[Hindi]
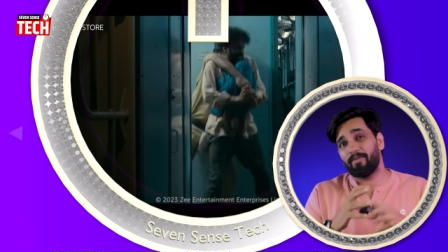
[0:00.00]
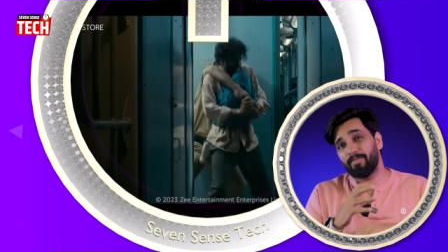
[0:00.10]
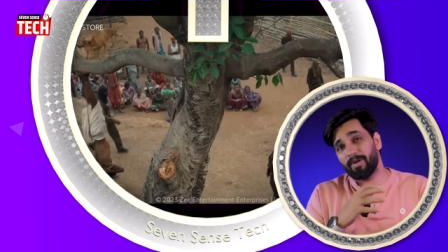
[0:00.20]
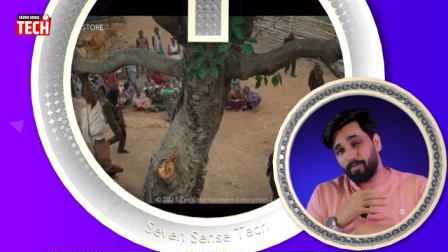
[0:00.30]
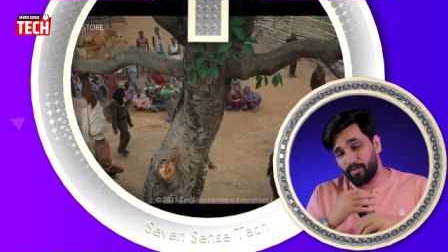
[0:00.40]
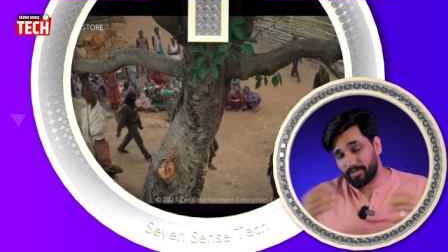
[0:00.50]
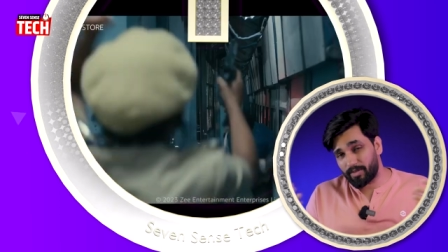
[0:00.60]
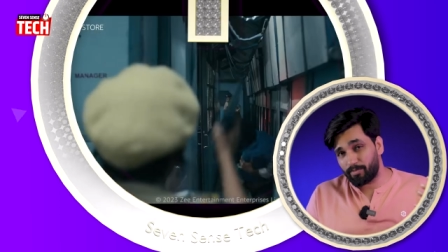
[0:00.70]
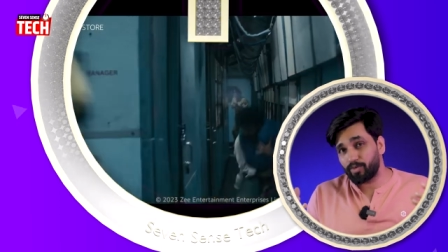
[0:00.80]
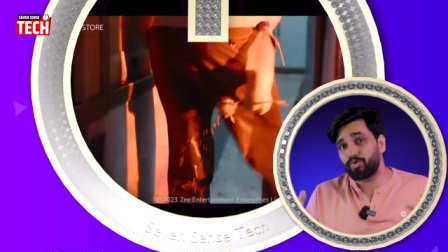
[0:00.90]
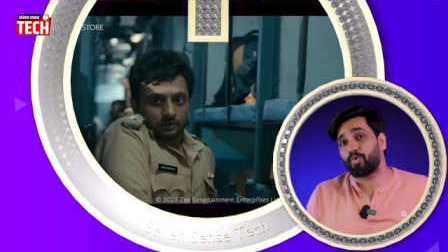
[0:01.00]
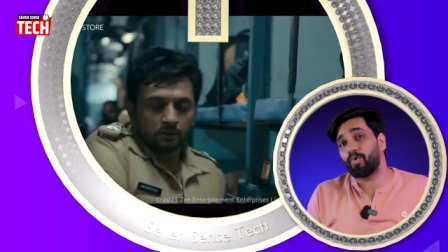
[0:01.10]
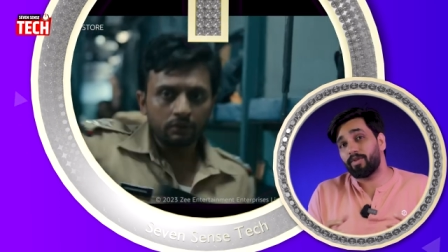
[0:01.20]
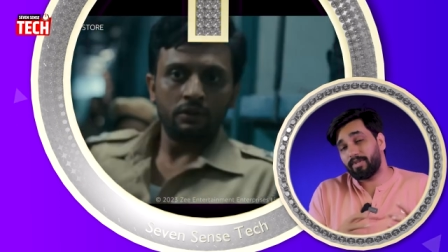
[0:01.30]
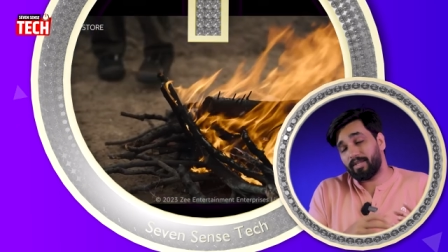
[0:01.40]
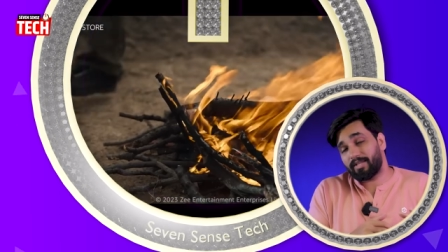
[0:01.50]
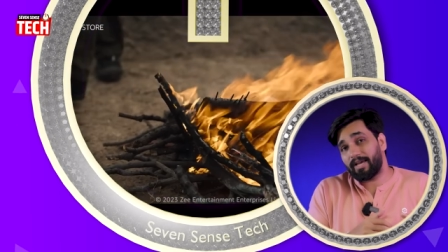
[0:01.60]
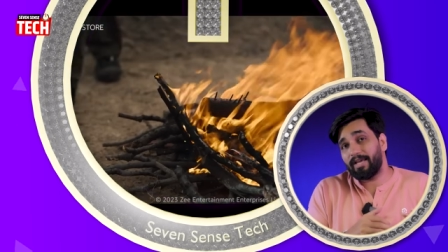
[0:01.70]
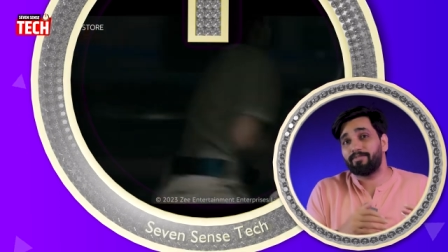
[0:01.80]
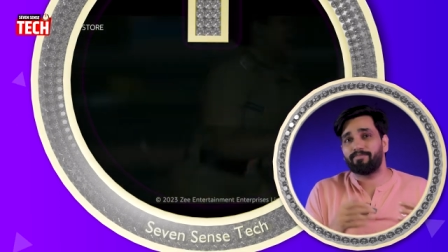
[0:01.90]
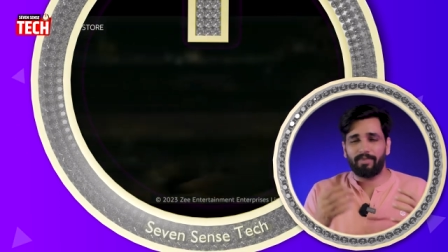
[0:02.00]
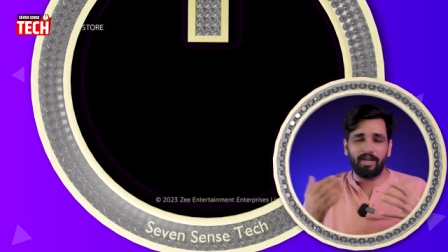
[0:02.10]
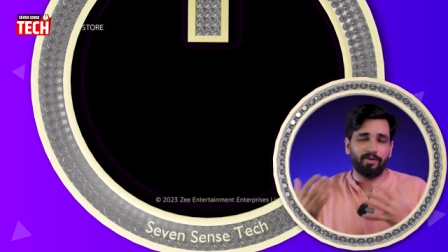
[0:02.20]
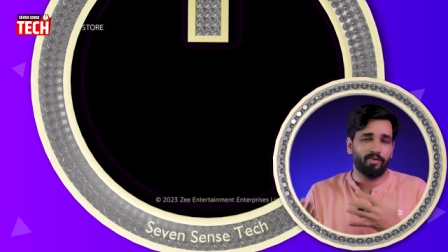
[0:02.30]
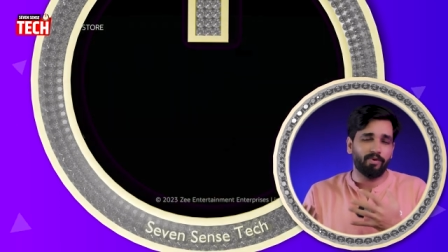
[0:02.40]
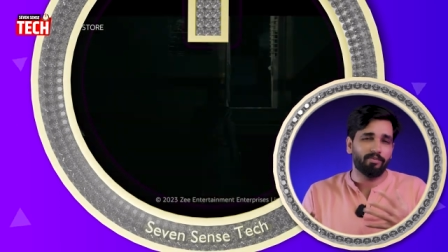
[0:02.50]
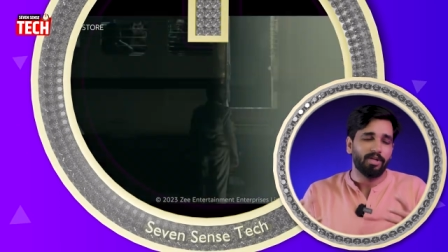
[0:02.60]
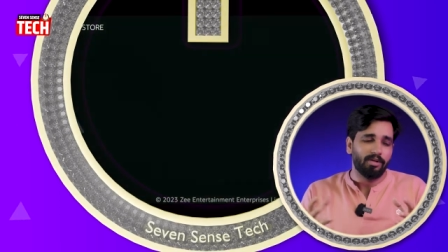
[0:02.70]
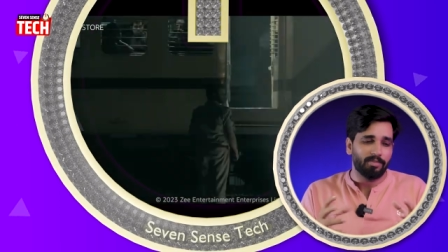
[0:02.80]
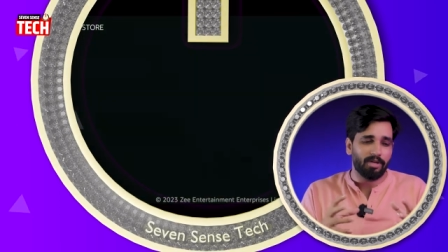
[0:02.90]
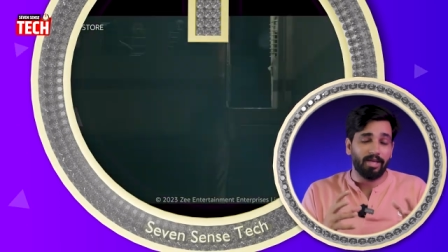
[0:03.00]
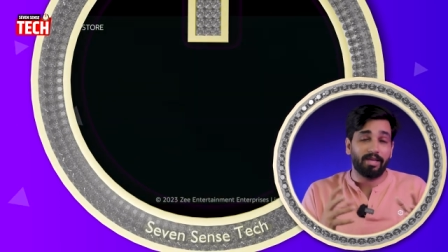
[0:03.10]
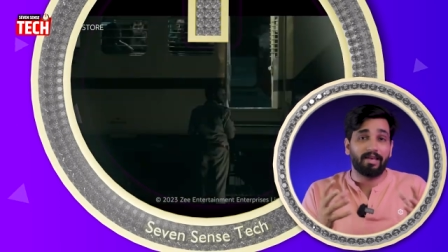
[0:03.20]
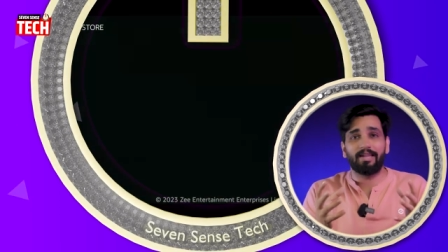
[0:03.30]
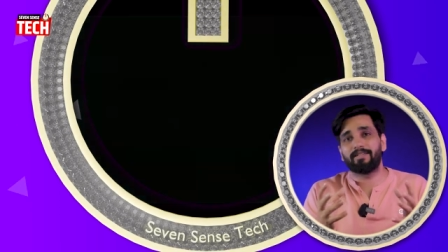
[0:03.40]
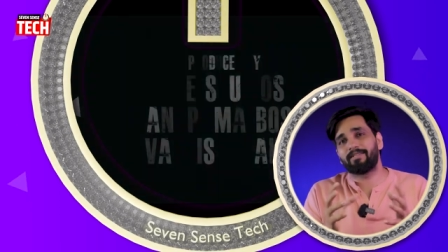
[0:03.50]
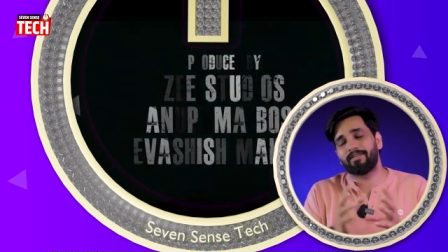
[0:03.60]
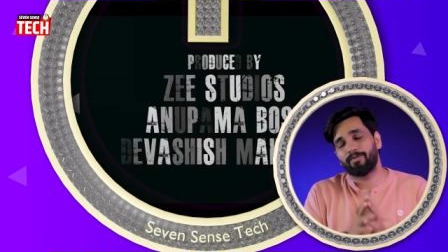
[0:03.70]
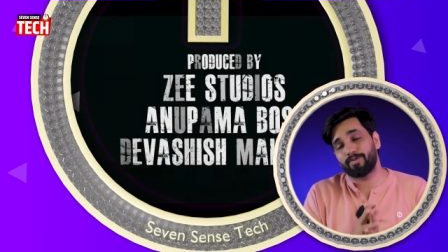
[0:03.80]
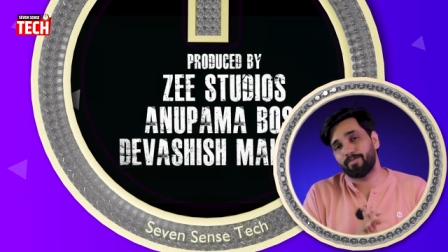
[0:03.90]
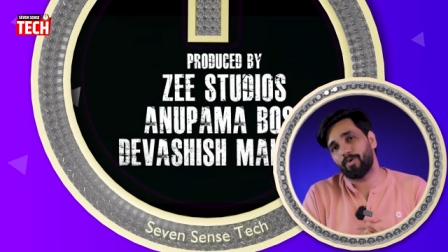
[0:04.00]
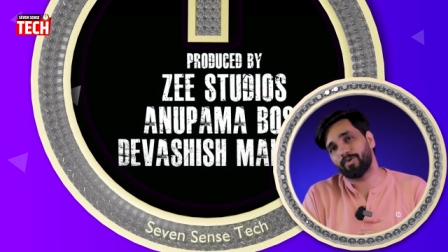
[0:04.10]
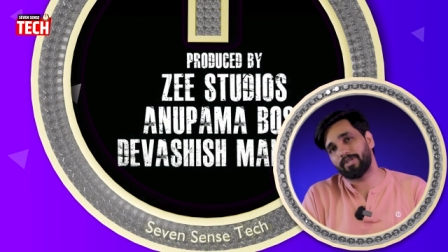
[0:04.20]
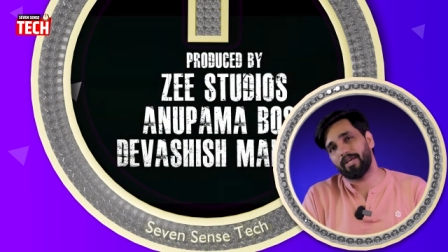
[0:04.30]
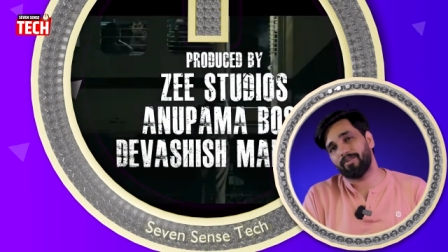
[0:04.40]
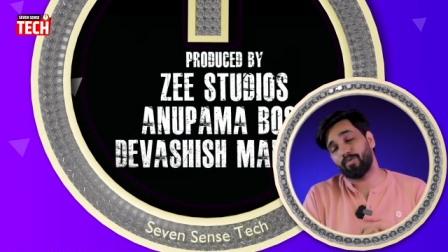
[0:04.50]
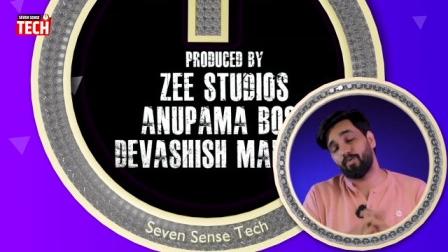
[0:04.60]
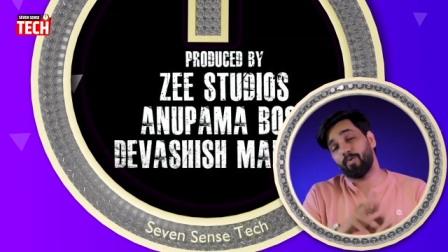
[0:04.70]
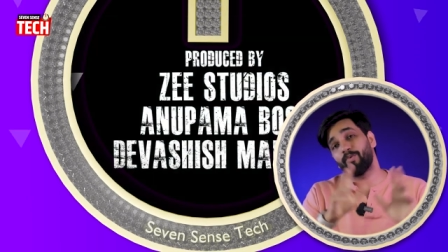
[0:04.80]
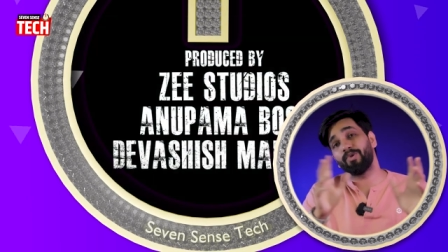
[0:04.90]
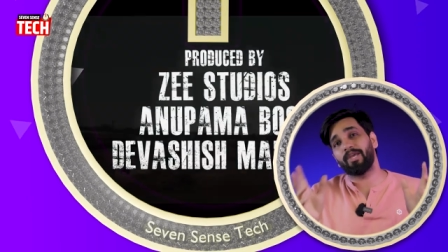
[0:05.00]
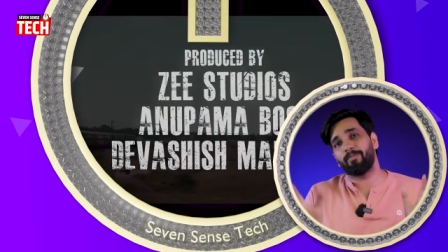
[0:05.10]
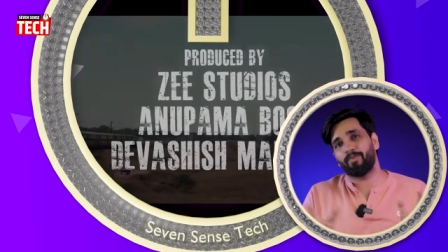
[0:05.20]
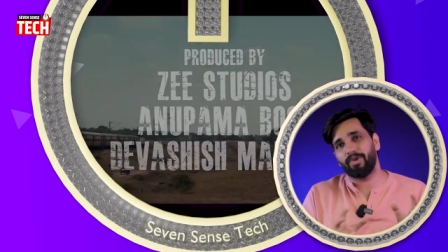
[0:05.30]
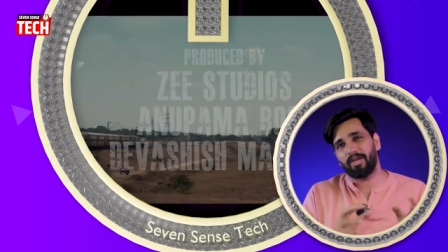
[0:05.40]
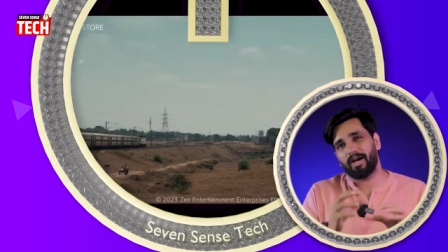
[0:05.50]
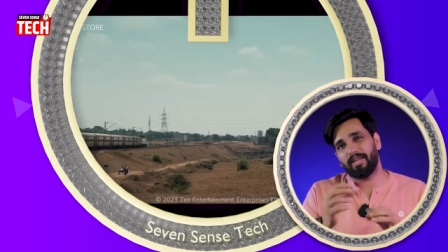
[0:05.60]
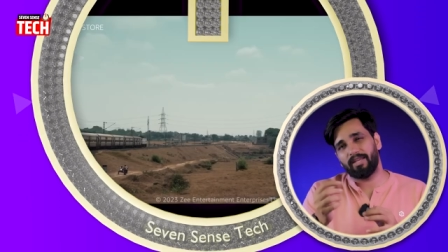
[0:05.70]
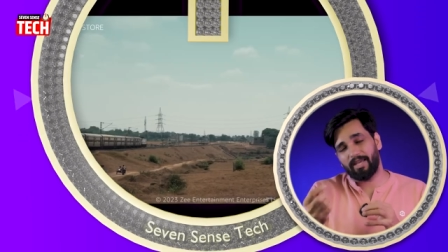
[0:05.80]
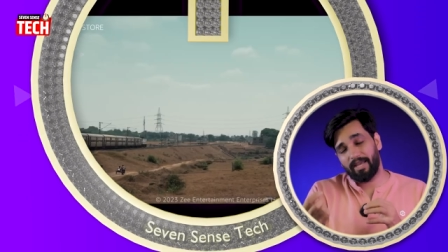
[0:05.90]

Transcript: अपना पूरा सब कुछ छोड़ देता है पहले वो मतलब एक गलत उसमें होता है तो वो पूरी की पूरी कहानी है